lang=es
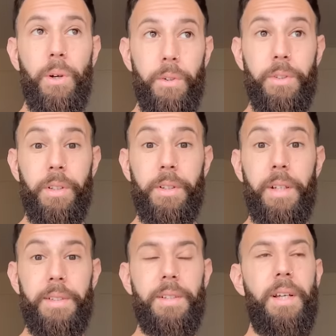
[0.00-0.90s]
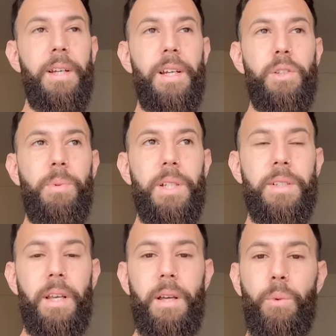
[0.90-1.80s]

con ciertas experiencias de